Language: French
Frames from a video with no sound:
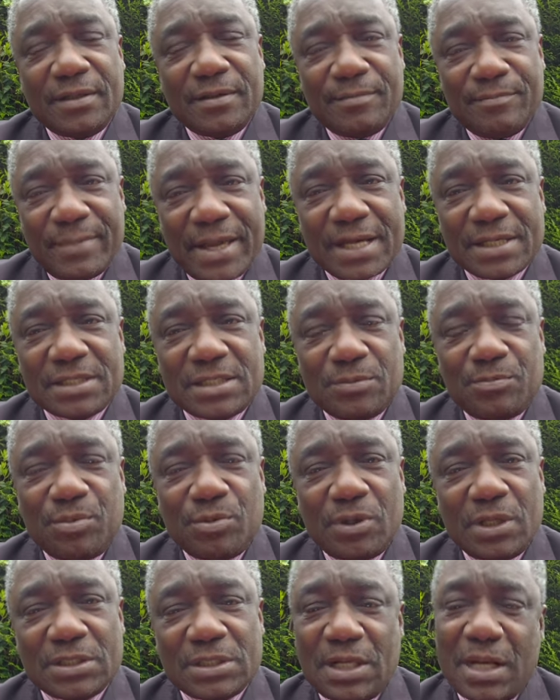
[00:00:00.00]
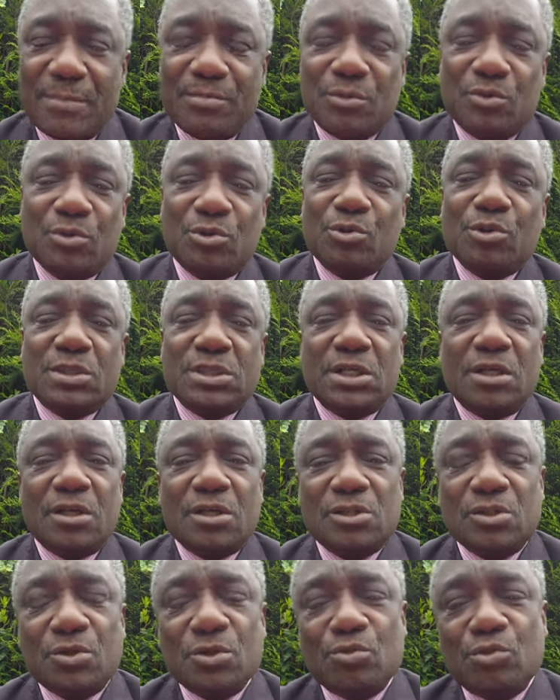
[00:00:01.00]
Merci pour la minute de
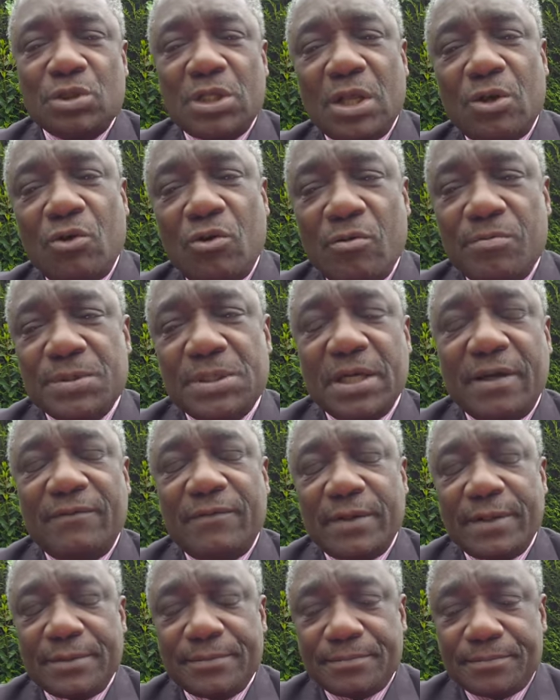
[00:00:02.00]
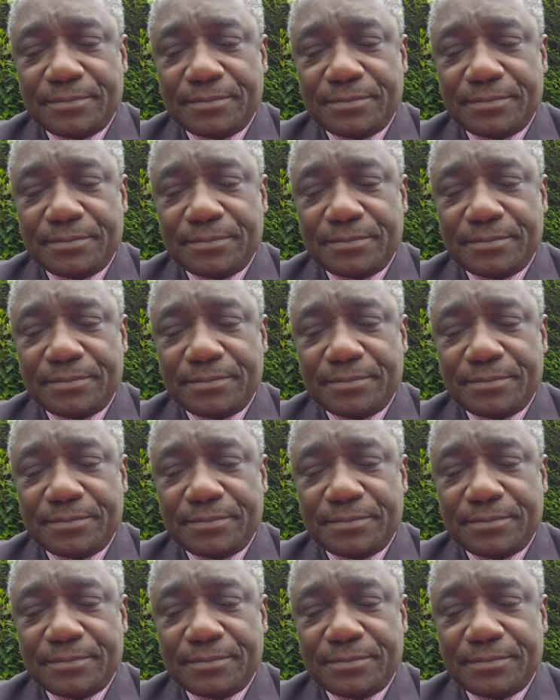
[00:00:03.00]
silence que nous allons observer.